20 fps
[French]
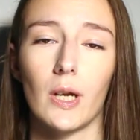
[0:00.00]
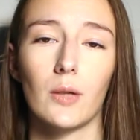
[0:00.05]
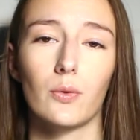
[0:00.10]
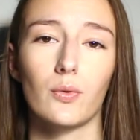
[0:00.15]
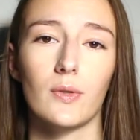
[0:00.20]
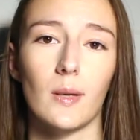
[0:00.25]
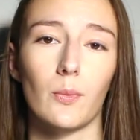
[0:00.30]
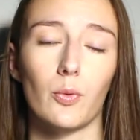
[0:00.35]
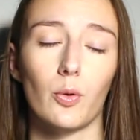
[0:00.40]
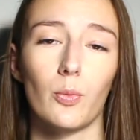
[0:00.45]

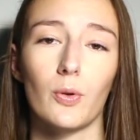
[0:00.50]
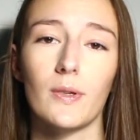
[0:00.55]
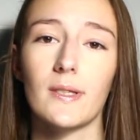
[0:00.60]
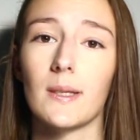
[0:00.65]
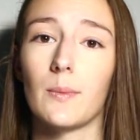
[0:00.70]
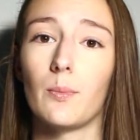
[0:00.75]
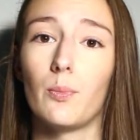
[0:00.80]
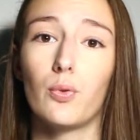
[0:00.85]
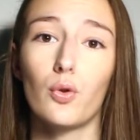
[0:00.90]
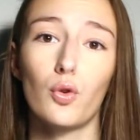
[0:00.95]
tout simplement
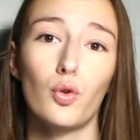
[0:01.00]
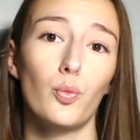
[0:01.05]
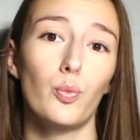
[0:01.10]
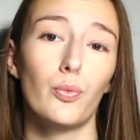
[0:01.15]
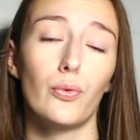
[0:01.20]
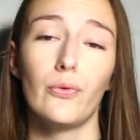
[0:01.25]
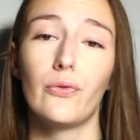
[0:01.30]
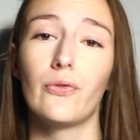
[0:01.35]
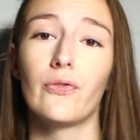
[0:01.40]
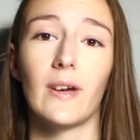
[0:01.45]
c'est beaucoup
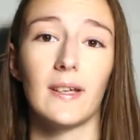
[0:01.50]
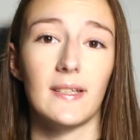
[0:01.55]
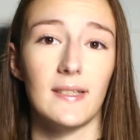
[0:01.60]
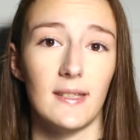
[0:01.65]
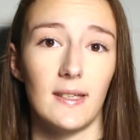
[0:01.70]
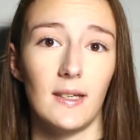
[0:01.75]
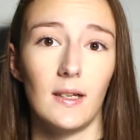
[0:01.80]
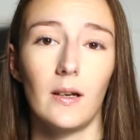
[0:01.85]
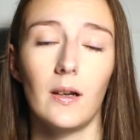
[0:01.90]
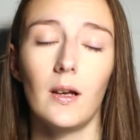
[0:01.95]
plus
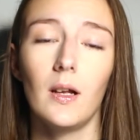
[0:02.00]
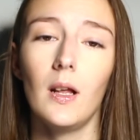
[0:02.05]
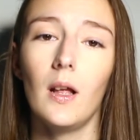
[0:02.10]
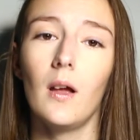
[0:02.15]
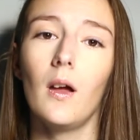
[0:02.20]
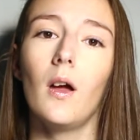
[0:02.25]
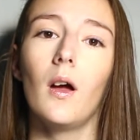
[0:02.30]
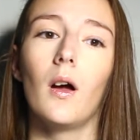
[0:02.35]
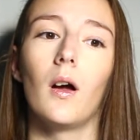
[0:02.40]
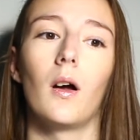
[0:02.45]
facile
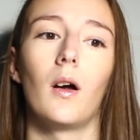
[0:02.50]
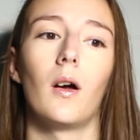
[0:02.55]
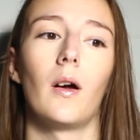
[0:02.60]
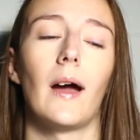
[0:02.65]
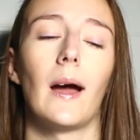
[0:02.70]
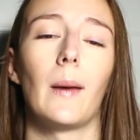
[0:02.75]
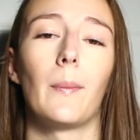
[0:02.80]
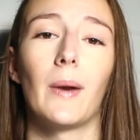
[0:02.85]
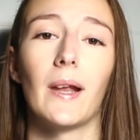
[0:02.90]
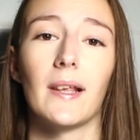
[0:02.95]

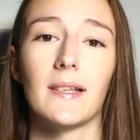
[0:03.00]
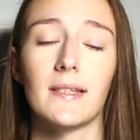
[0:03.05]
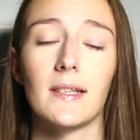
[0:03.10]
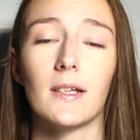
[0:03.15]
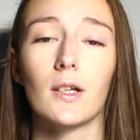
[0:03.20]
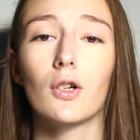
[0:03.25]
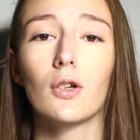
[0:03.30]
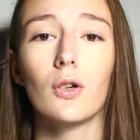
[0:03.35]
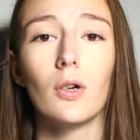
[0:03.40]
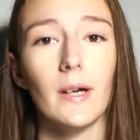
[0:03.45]
à
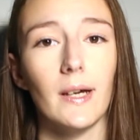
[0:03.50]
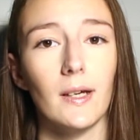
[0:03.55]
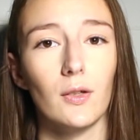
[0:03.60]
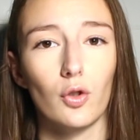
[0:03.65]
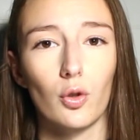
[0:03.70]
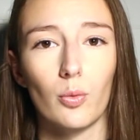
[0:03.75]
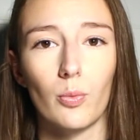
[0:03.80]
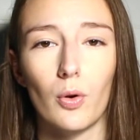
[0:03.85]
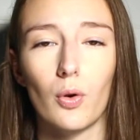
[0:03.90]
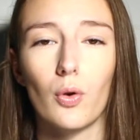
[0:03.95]
placer
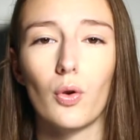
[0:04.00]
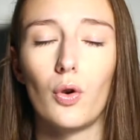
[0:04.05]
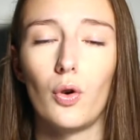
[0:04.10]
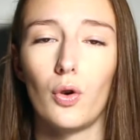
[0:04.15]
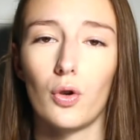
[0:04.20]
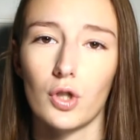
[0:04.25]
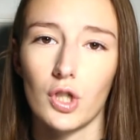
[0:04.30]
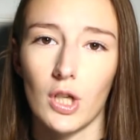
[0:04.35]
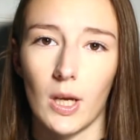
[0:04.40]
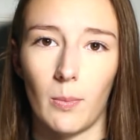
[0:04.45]
correctement
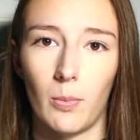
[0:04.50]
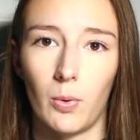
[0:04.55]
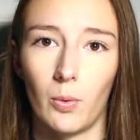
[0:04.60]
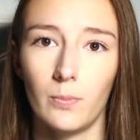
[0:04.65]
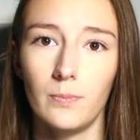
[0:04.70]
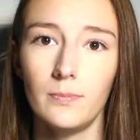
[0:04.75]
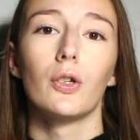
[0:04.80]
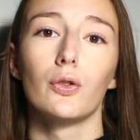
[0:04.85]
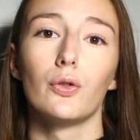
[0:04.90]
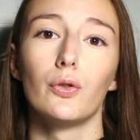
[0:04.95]
le
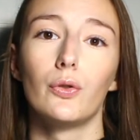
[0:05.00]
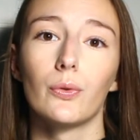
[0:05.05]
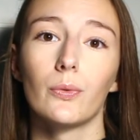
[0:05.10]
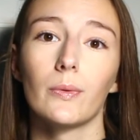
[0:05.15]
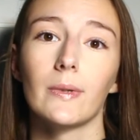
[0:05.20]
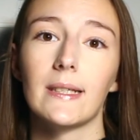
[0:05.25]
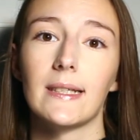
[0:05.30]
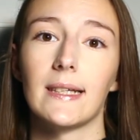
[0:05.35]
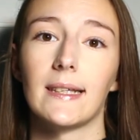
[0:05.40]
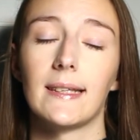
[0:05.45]
chablon.
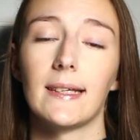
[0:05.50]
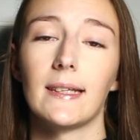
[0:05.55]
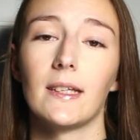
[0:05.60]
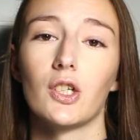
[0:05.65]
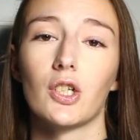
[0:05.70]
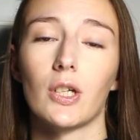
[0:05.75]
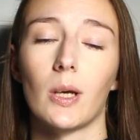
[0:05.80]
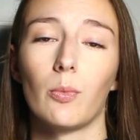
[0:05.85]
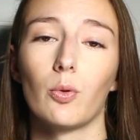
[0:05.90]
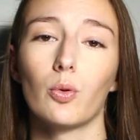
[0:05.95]
Donc c'était
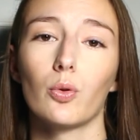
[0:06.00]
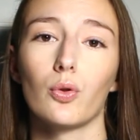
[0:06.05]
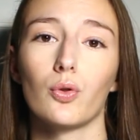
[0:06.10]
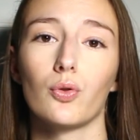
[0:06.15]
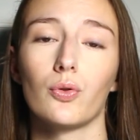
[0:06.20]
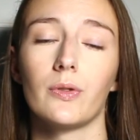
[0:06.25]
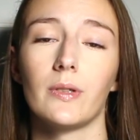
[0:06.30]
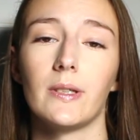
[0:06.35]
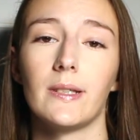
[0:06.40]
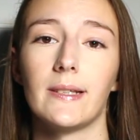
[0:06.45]
des chablons que
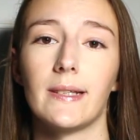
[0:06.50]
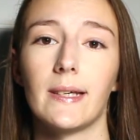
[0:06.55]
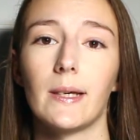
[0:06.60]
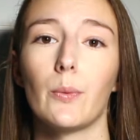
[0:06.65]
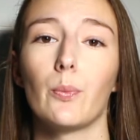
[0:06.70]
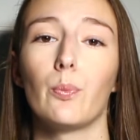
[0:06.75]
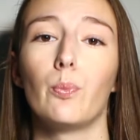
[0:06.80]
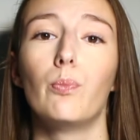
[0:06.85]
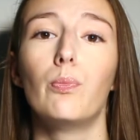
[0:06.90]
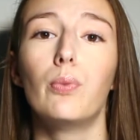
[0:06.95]
j'utilisais
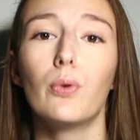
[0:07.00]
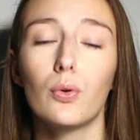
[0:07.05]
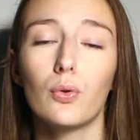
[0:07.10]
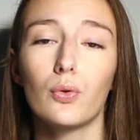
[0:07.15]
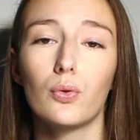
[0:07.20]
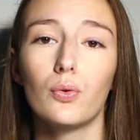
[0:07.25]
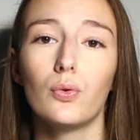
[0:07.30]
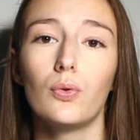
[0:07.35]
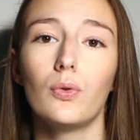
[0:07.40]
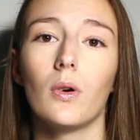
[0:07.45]

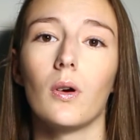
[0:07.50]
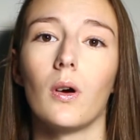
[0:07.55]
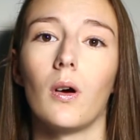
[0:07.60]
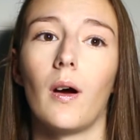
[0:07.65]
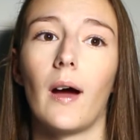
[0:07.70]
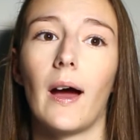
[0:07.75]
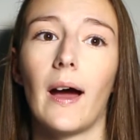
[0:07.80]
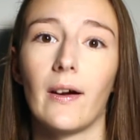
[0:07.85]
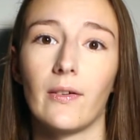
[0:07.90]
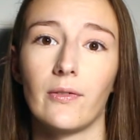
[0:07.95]
beaucoup
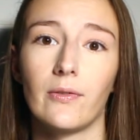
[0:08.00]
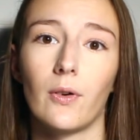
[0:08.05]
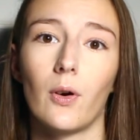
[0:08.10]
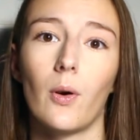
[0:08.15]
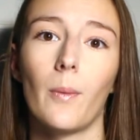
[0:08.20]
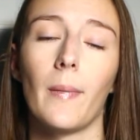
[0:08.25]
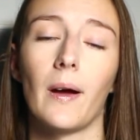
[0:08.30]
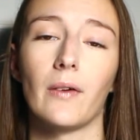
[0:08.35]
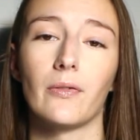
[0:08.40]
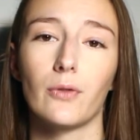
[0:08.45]

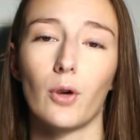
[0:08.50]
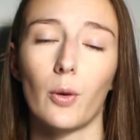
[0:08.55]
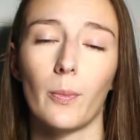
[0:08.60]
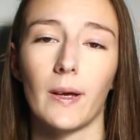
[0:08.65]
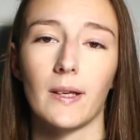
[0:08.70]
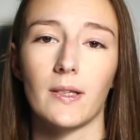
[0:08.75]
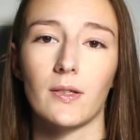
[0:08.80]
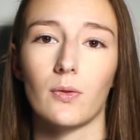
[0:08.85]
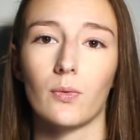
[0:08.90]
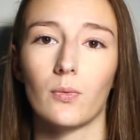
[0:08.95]
avant ma
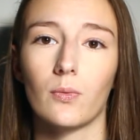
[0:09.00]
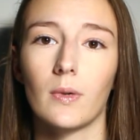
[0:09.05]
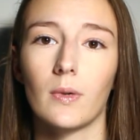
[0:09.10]
formation